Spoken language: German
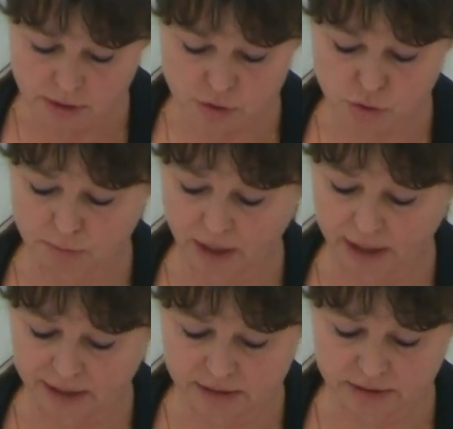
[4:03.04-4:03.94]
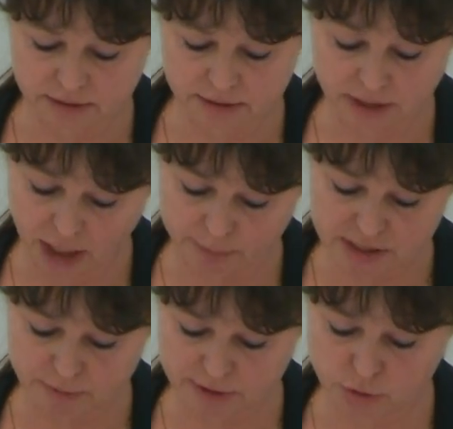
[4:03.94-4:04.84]
zum Erhalt der
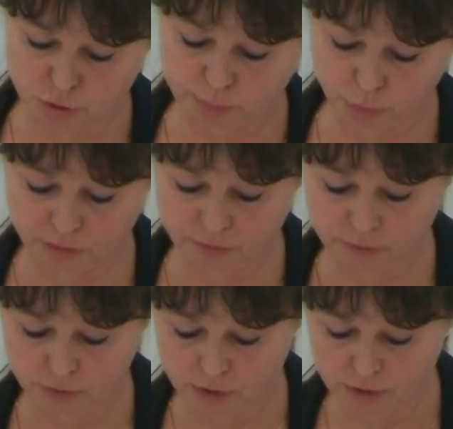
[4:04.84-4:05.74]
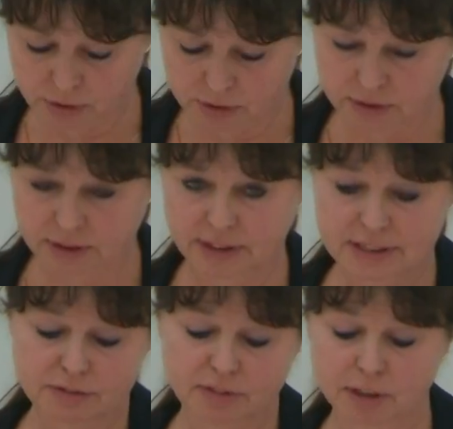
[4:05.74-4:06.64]
Arbeitsplätze zu prüfen. Denn
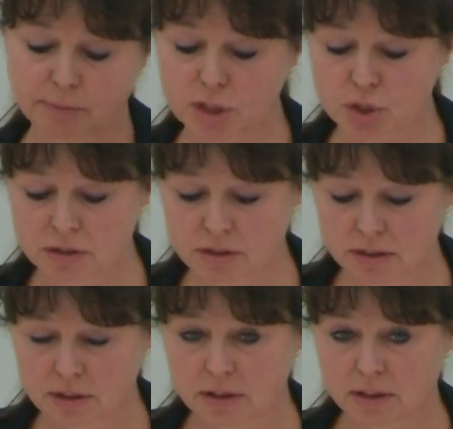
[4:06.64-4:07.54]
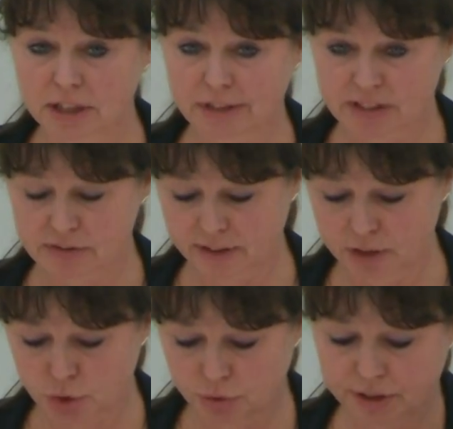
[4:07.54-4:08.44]
das sind wir die Menschen in
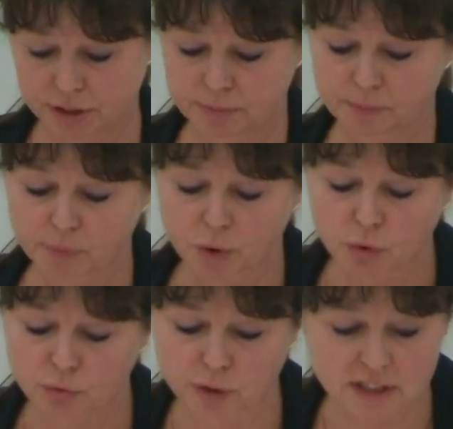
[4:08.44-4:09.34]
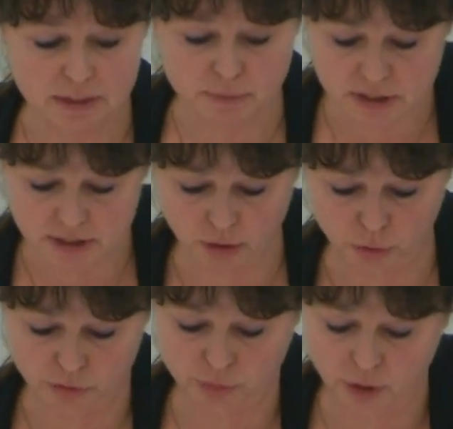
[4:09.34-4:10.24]
Eberswalde schuldig. Und vor diesem
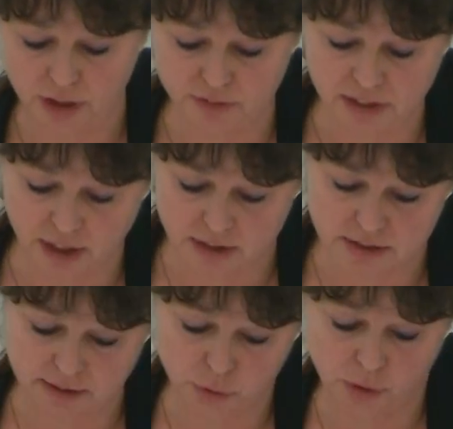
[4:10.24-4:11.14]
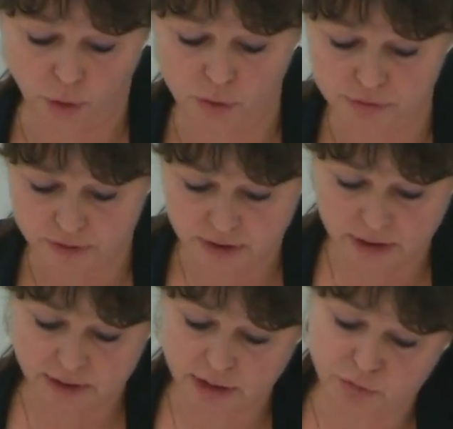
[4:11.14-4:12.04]
Hintergrund fordern wir die Landesregierung auf,
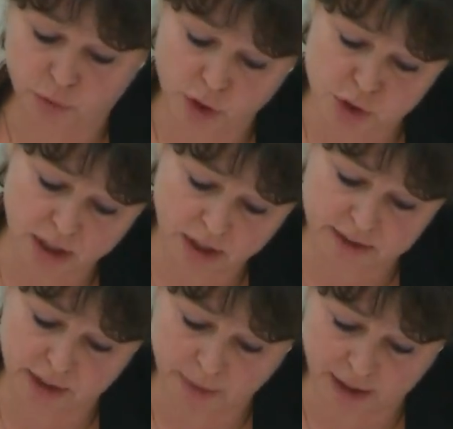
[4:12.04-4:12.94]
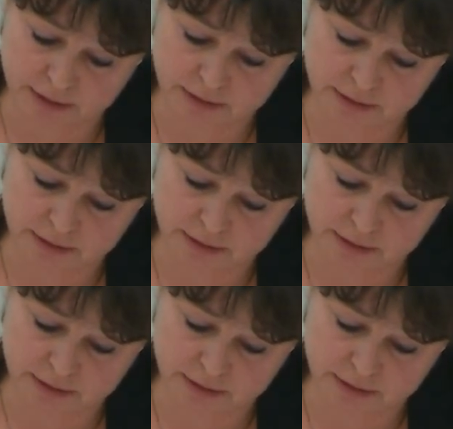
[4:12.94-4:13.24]
den Vorschlag der Bahn